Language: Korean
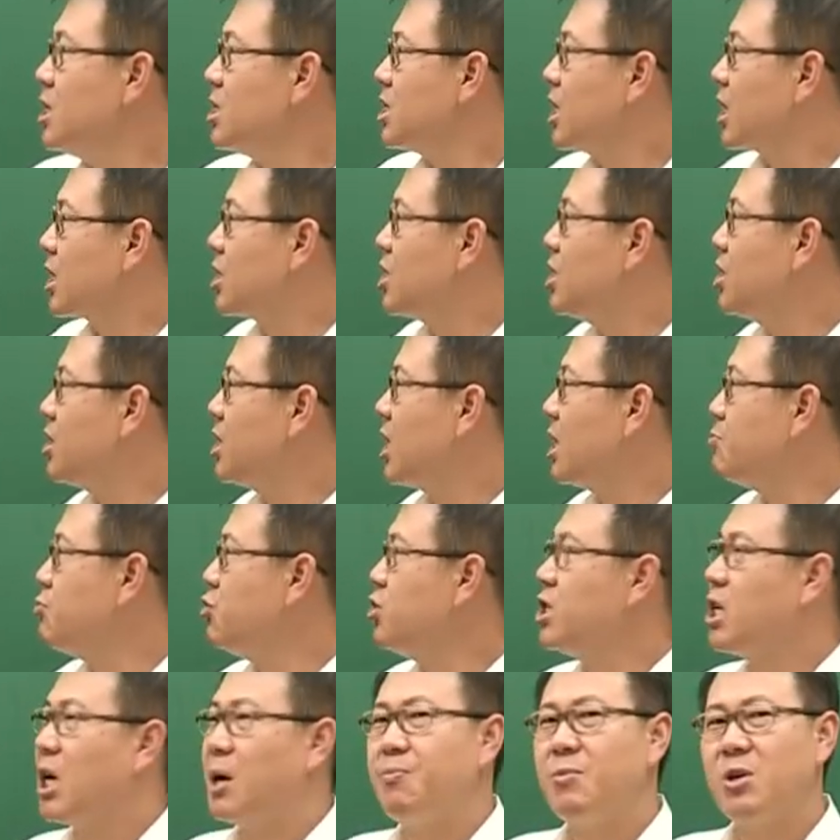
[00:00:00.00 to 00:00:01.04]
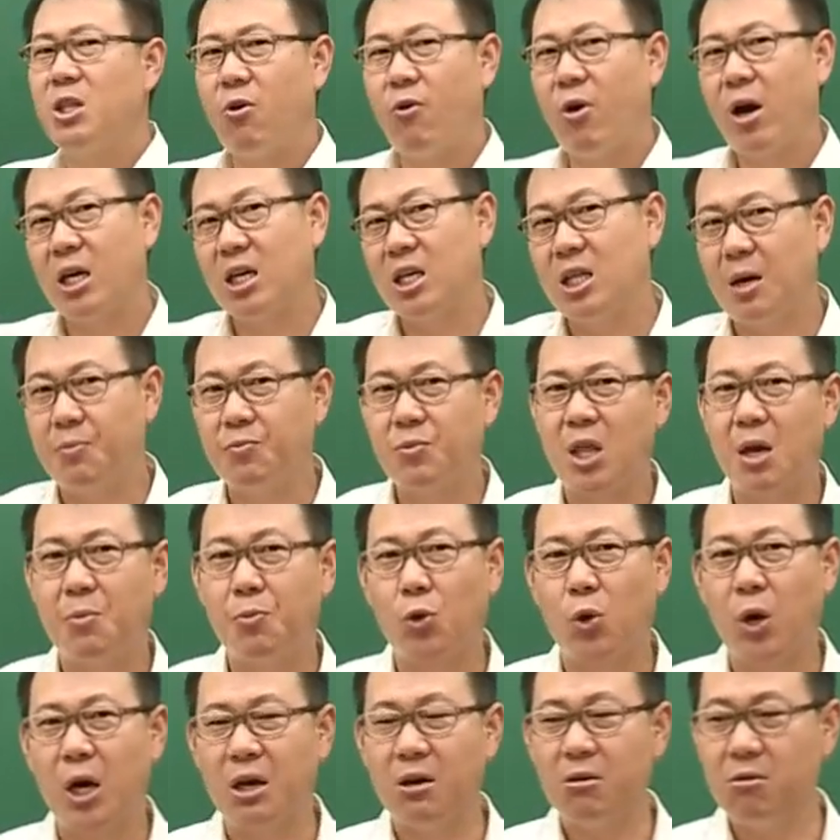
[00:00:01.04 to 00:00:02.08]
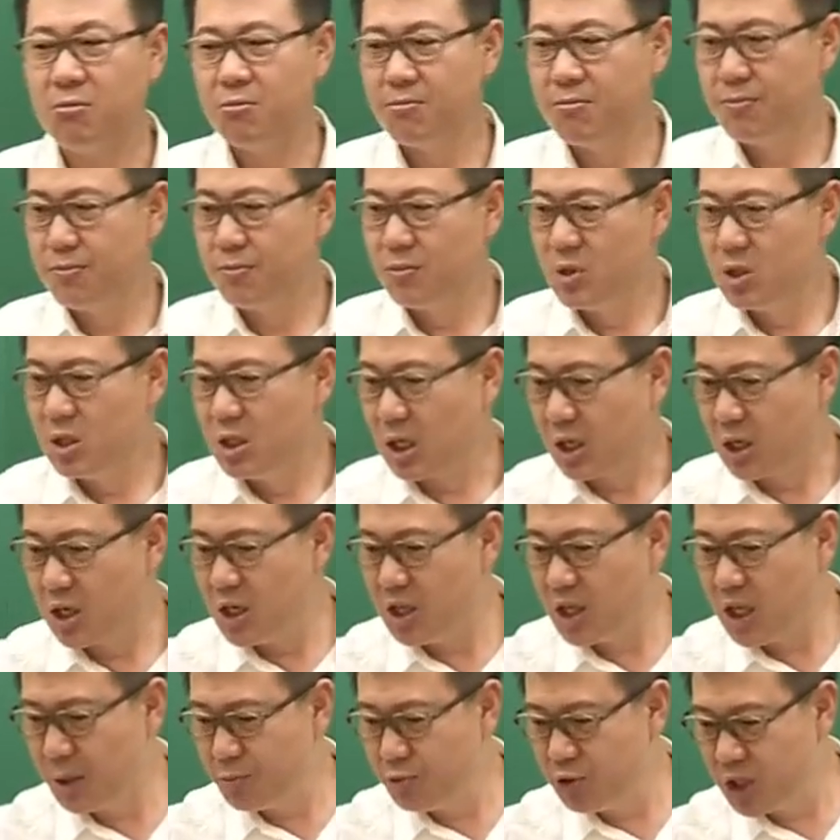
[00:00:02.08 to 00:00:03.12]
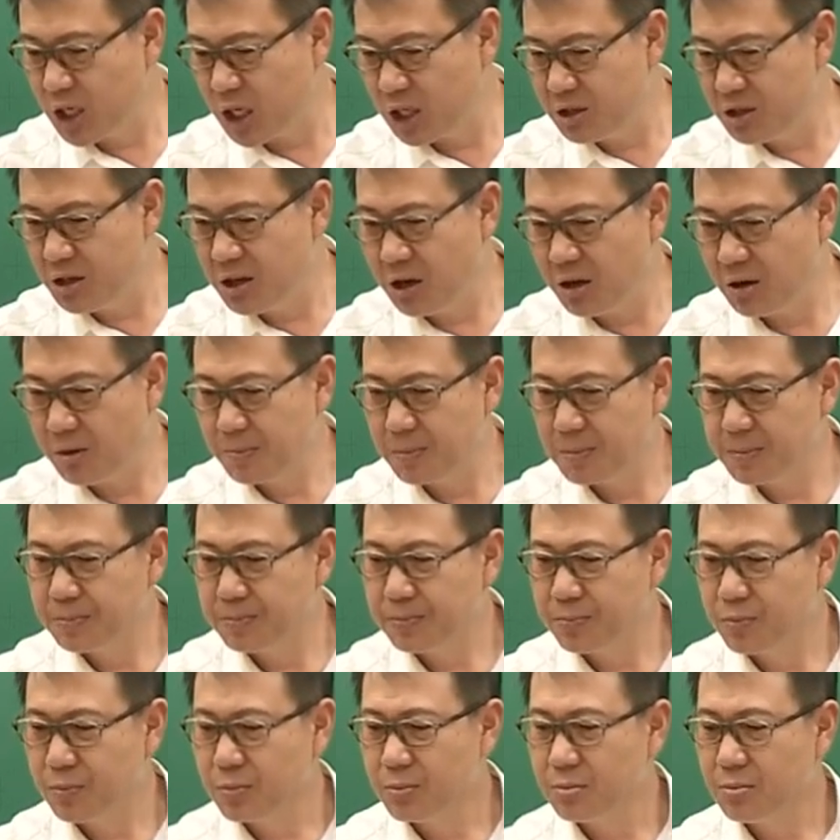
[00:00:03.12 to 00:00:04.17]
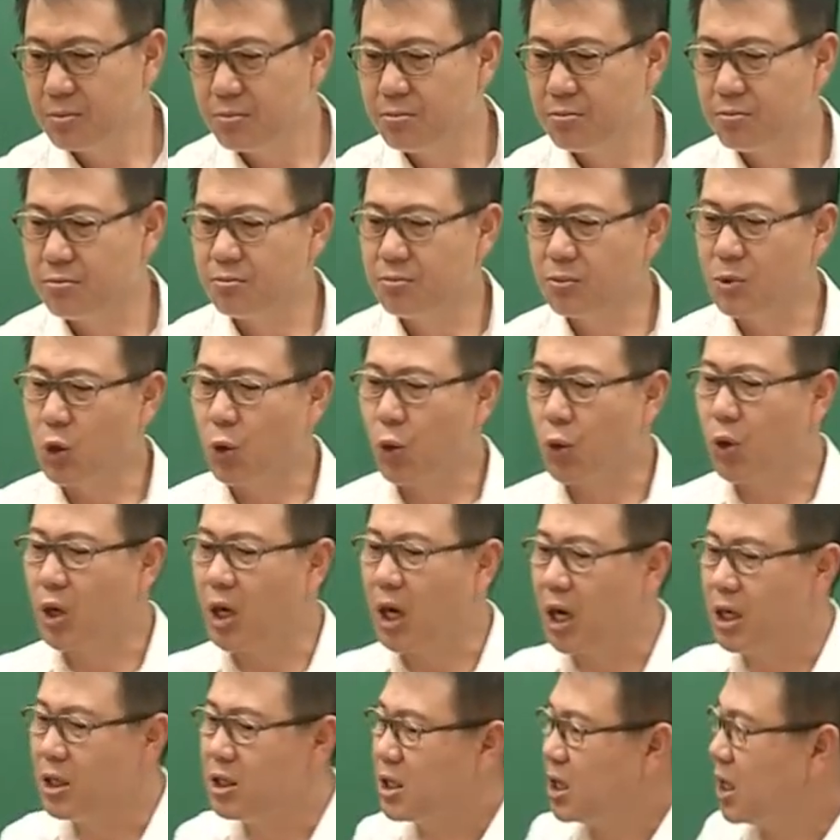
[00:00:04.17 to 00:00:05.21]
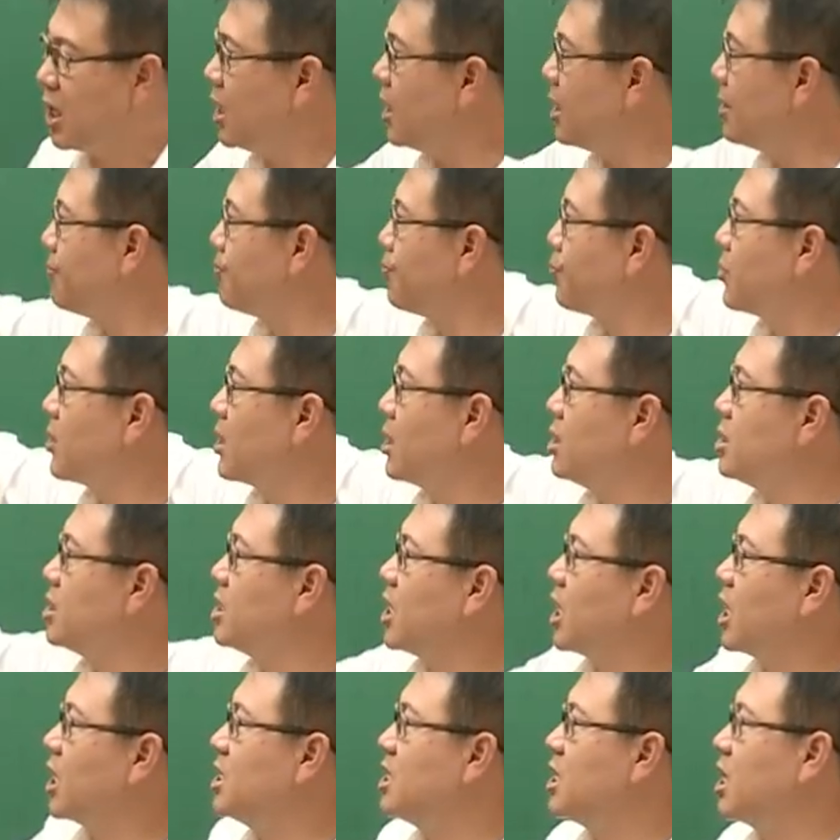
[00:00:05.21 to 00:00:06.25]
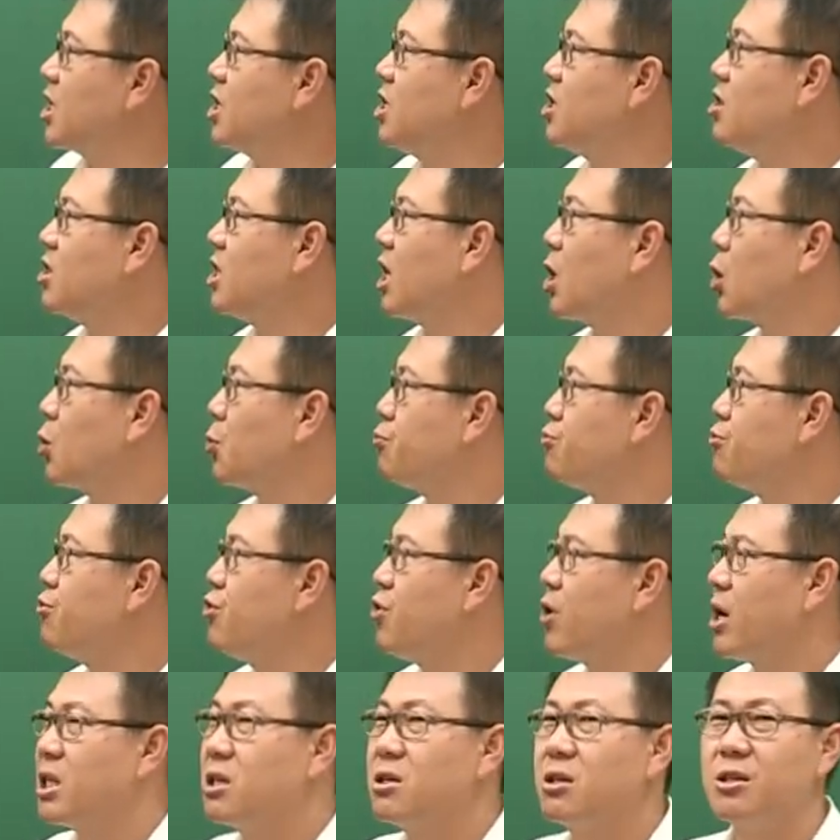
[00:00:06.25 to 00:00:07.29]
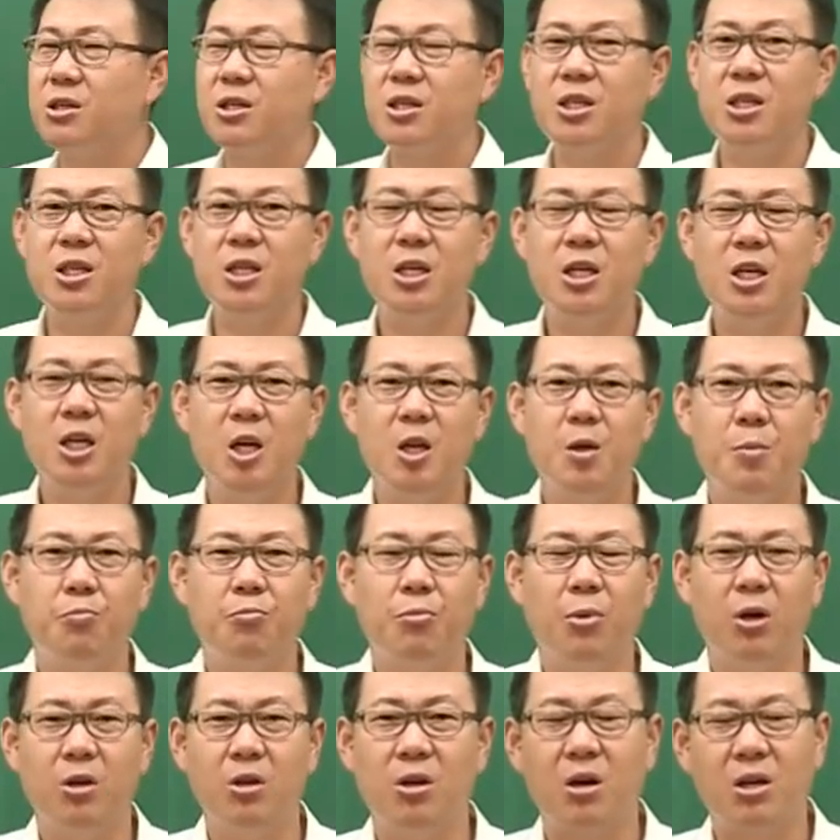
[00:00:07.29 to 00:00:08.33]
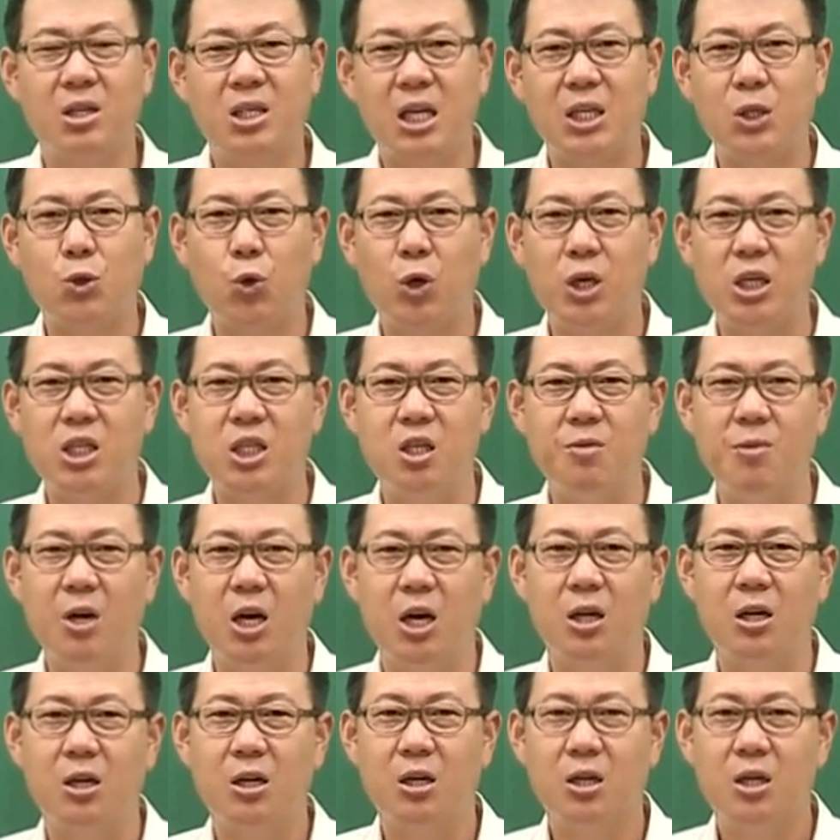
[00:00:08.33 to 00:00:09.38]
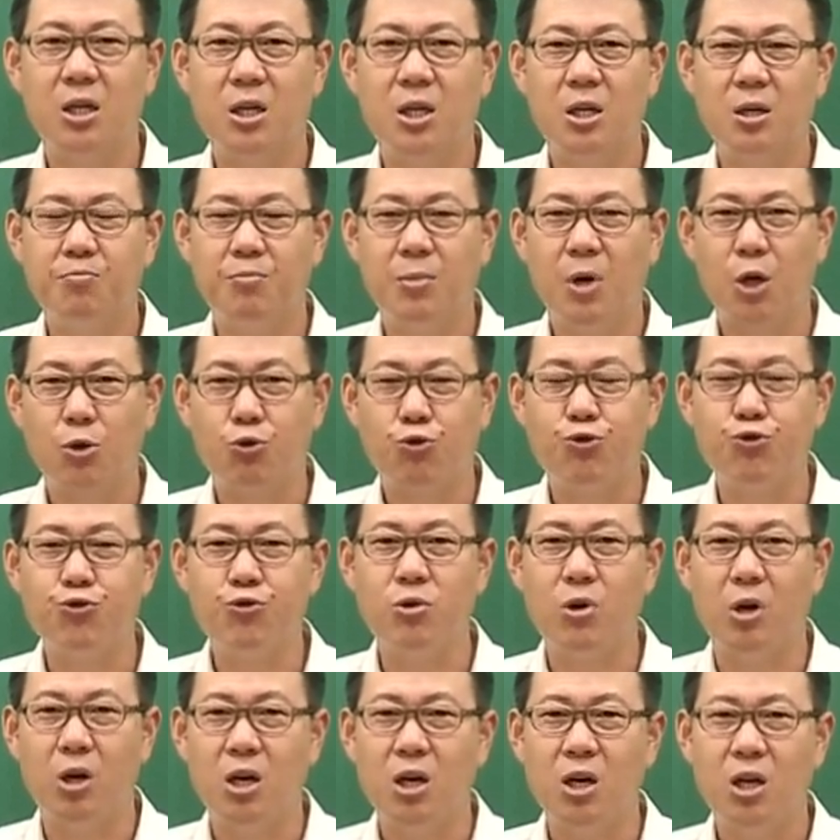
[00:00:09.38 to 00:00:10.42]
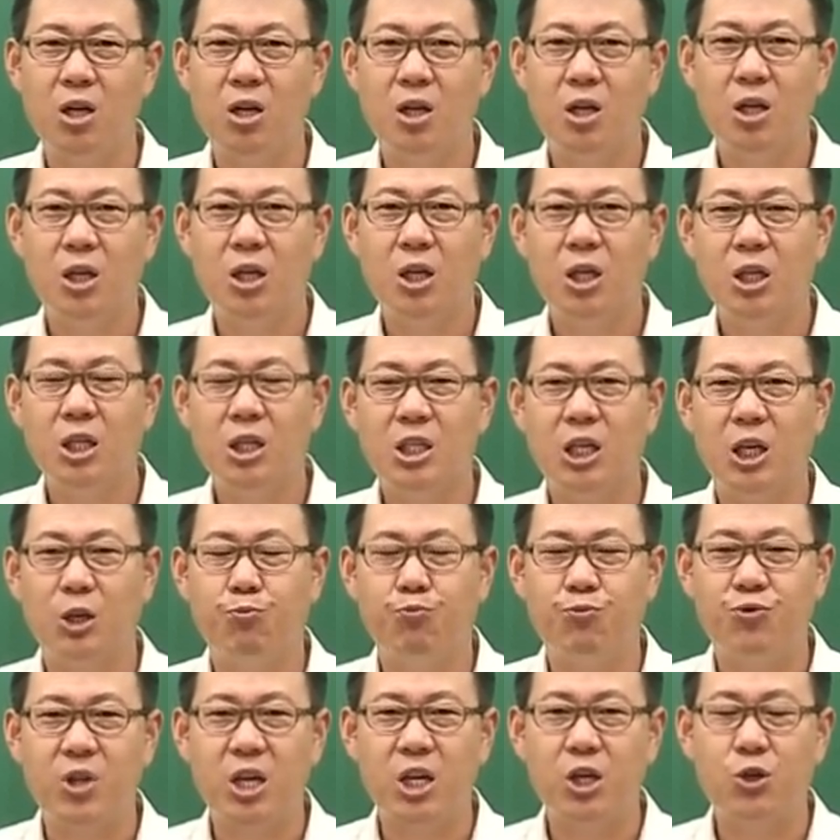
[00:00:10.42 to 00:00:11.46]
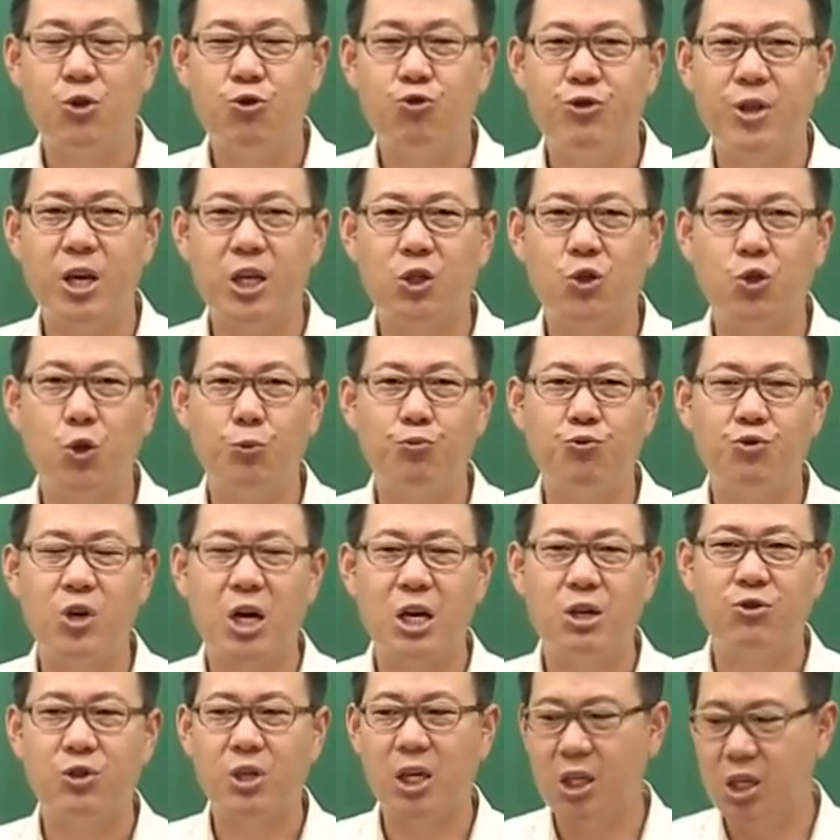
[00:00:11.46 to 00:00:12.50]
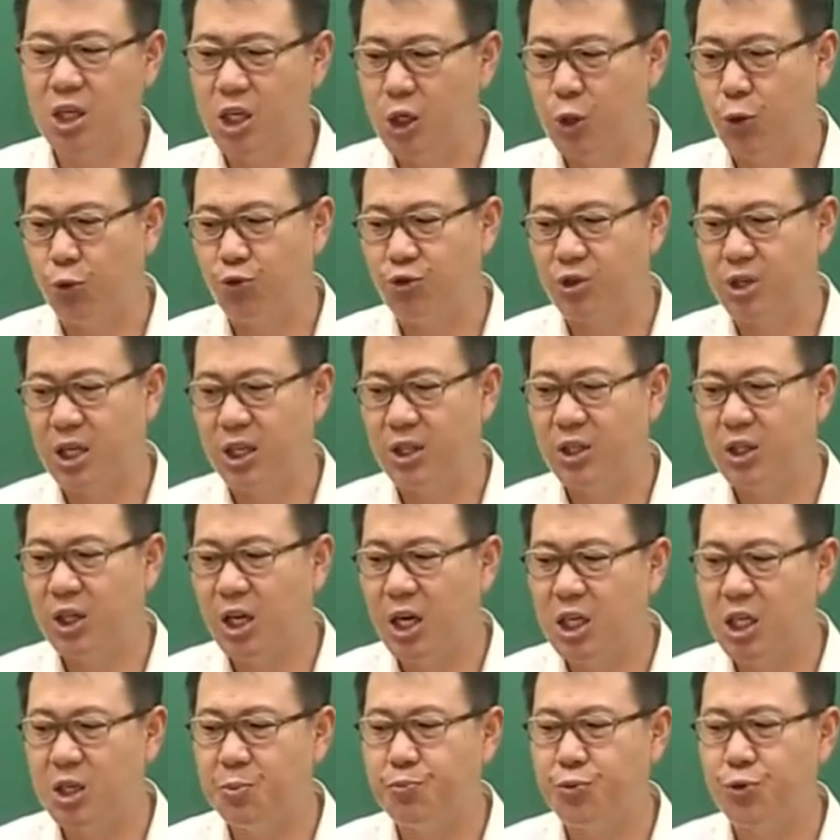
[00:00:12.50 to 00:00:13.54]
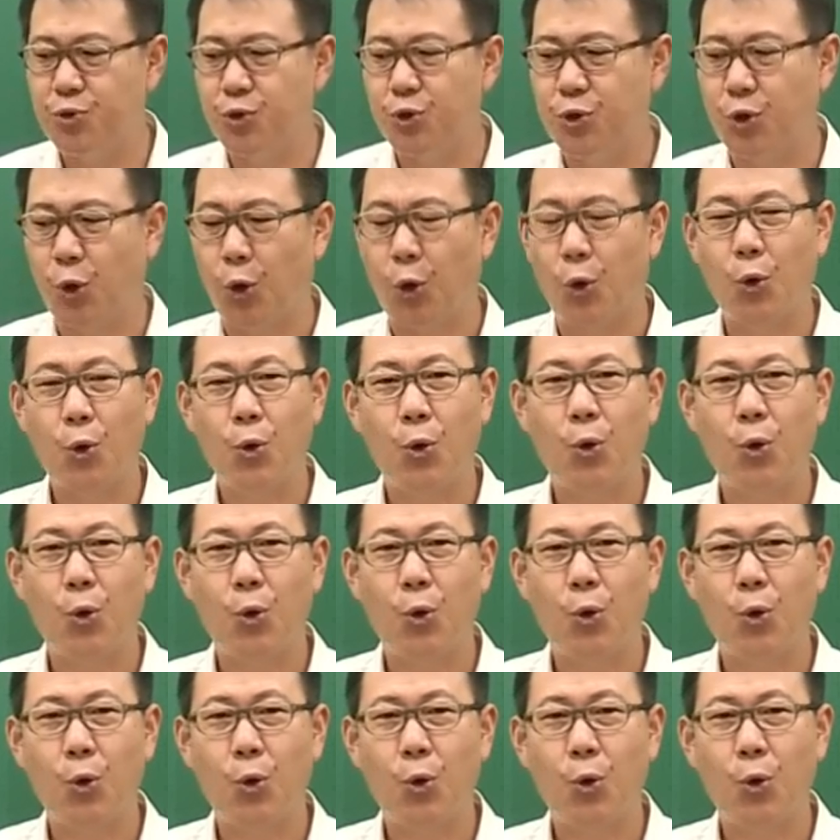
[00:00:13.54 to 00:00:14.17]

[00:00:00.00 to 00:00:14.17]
자, 기타 문제 한번 확인 한번 해볼까요? 자, 기타 문제는요. 음, 요렇게 이제 제가 이제 기타로 분류하는 것이 뭐 역사 속의 지명, 뭐 궁궐, 자, 문해, 유네스코 문화유산 기록유산, 세시풍속,